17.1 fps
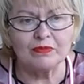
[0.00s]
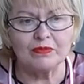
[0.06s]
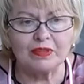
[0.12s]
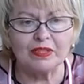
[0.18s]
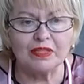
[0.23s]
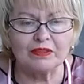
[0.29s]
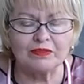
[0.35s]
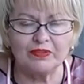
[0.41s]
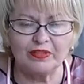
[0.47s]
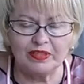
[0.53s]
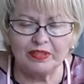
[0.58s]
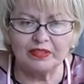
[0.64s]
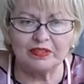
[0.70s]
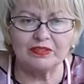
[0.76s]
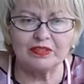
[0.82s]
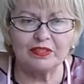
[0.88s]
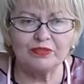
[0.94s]
как
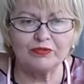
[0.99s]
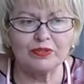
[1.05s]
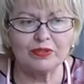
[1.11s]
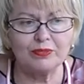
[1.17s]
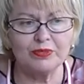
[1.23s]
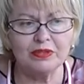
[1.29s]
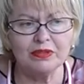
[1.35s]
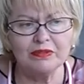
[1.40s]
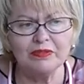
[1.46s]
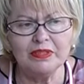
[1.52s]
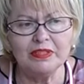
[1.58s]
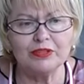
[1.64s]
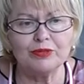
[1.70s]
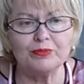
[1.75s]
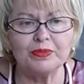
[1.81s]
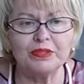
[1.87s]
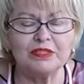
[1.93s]
вариант
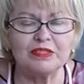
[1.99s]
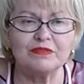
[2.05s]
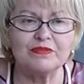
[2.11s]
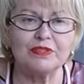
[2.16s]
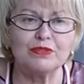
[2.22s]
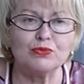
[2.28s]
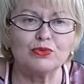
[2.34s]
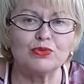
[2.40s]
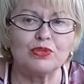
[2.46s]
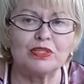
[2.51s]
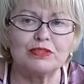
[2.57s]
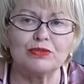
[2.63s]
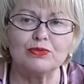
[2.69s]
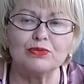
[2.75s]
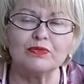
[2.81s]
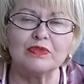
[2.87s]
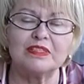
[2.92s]
реформирования, прежде всего
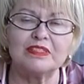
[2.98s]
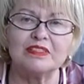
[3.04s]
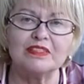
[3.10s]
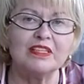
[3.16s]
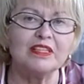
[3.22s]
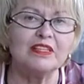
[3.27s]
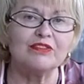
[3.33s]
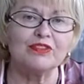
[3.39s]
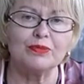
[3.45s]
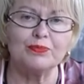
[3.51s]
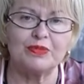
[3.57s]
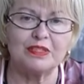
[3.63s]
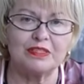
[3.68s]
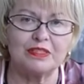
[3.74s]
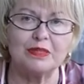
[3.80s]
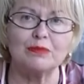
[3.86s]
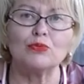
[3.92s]
основываясь на
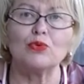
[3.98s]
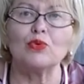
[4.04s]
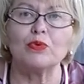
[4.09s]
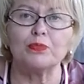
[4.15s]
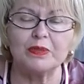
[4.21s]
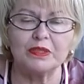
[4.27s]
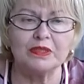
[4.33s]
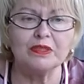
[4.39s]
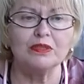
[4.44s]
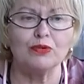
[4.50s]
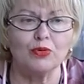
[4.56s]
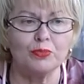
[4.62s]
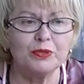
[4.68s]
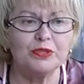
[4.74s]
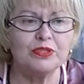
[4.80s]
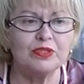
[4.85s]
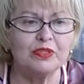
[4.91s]
европейском опыте,
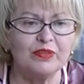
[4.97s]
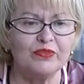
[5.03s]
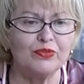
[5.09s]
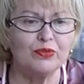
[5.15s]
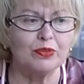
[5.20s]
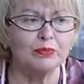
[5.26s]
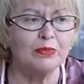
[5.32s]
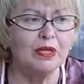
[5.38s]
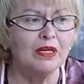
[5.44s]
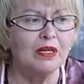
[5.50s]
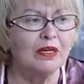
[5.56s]
опыте реформ,